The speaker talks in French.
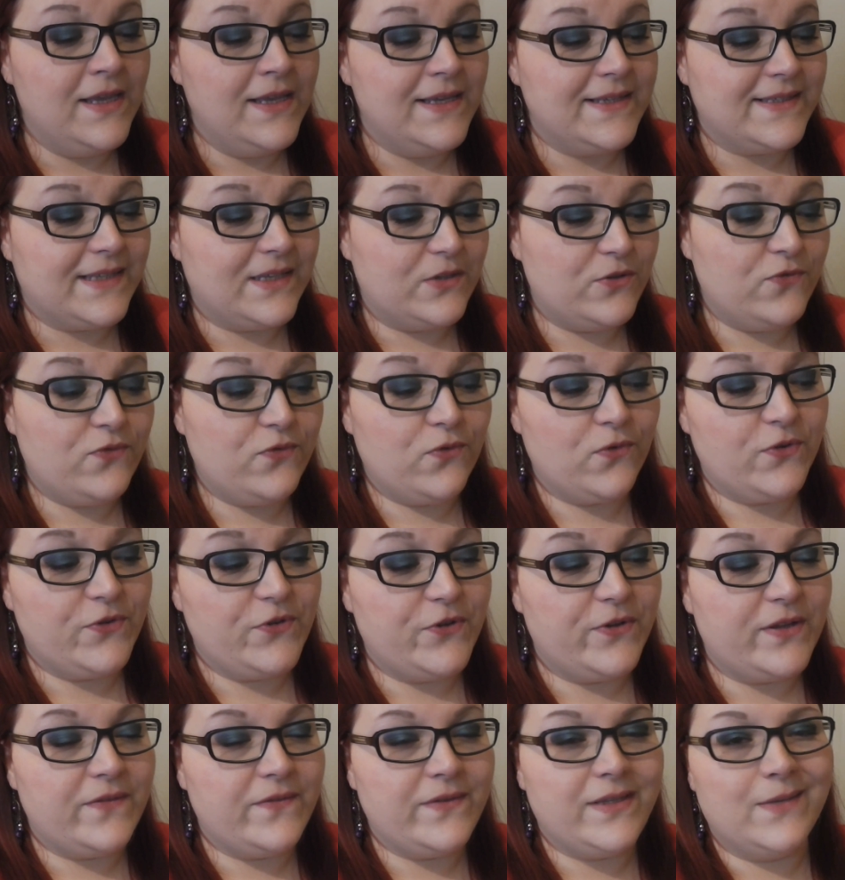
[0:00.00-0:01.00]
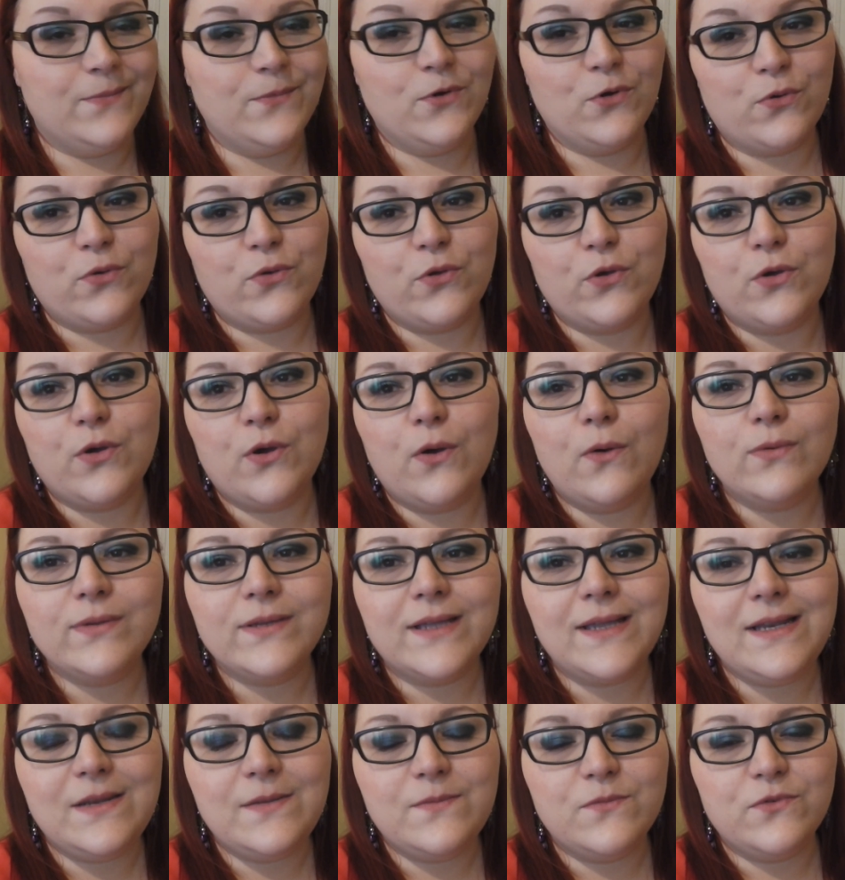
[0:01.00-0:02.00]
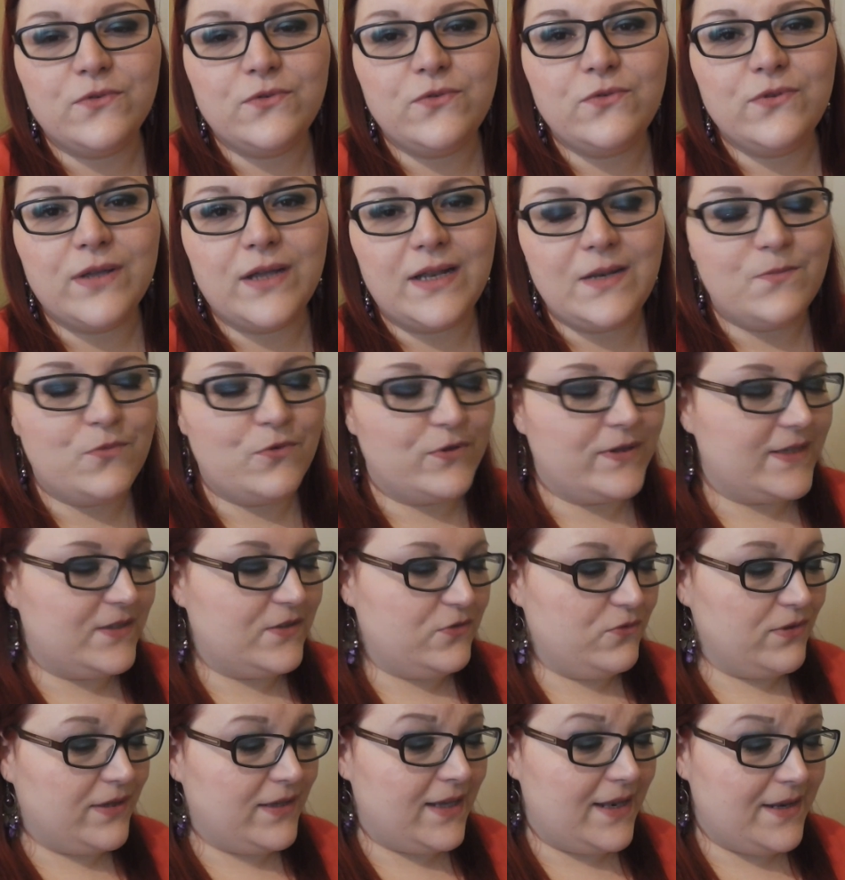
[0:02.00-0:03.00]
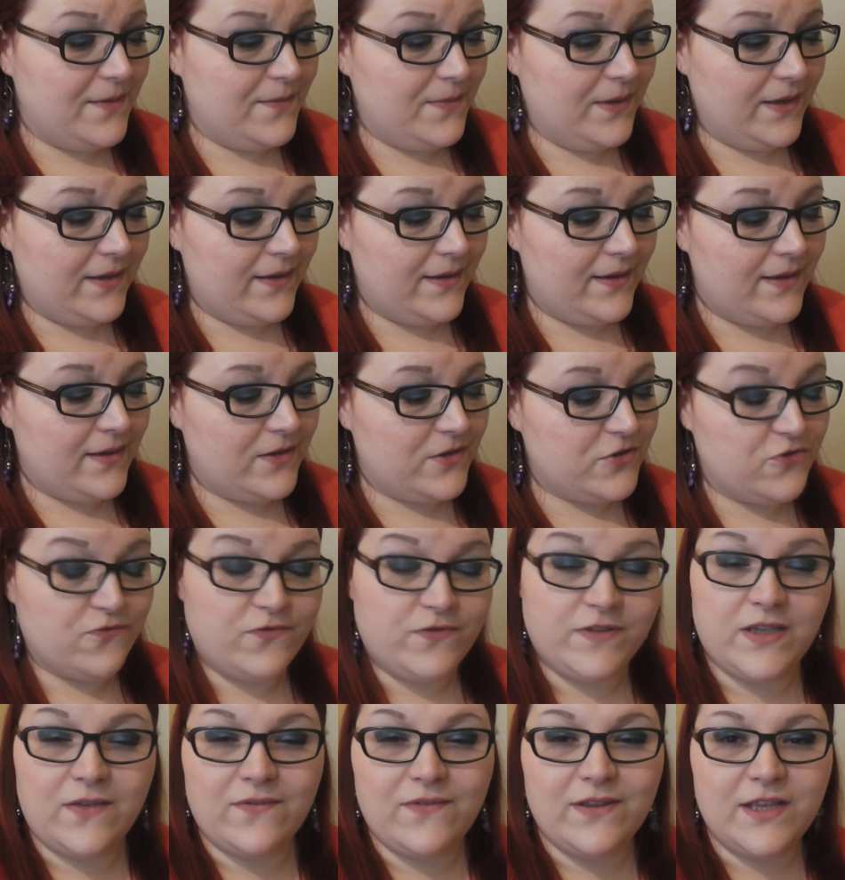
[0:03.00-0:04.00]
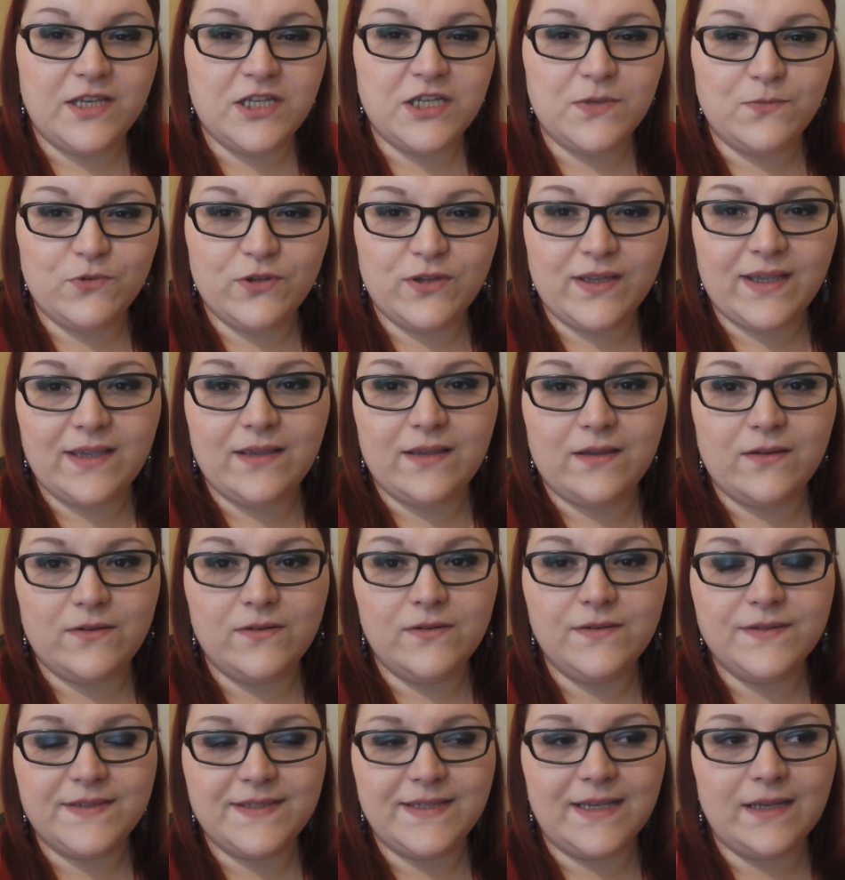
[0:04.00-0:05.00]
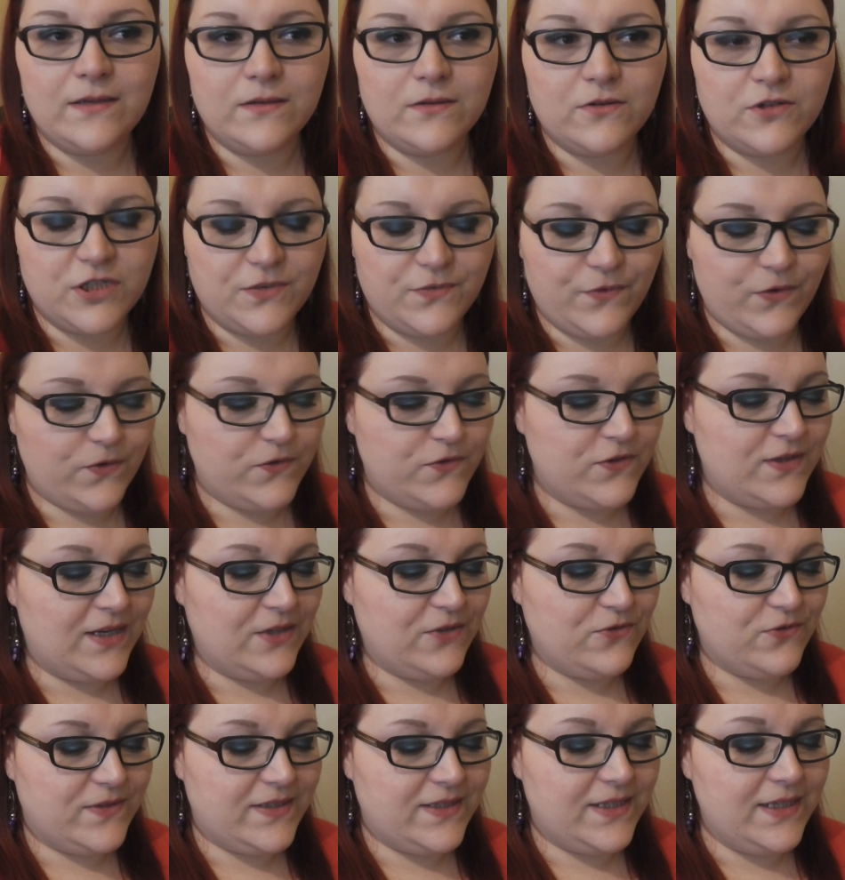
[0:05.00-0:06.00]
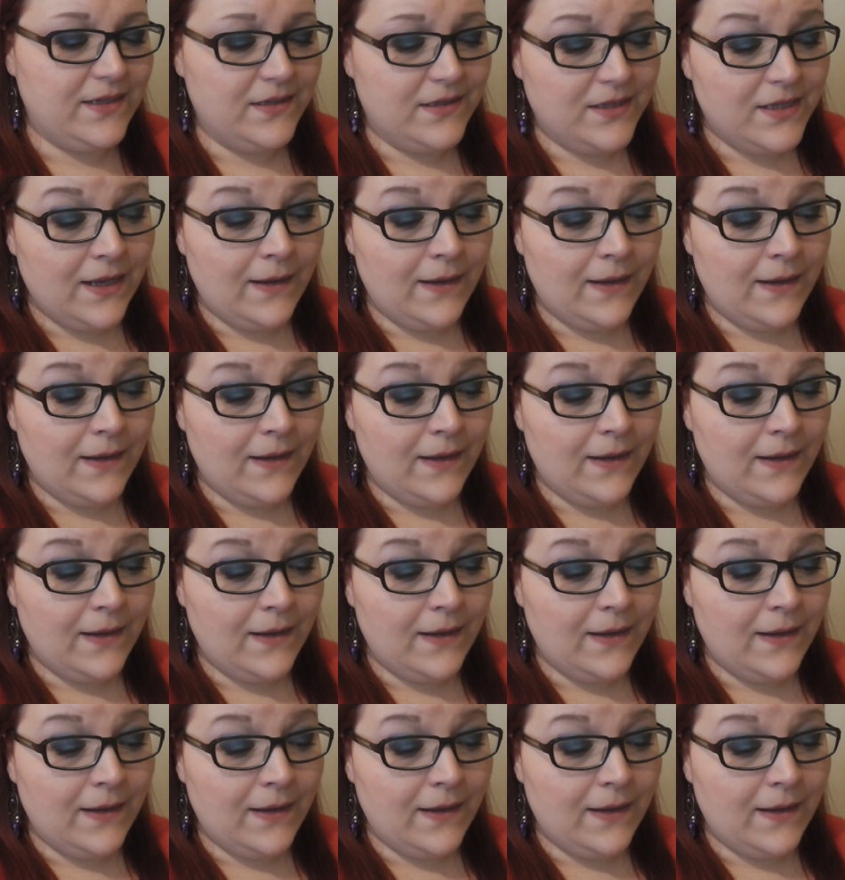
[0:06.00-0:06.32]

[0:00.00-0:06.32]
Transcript: Ça ne fonctionne évidemment que quand on a une alimentation qui est libérée. Je vous avais déjà montré ça quand j'avais reçu la duty.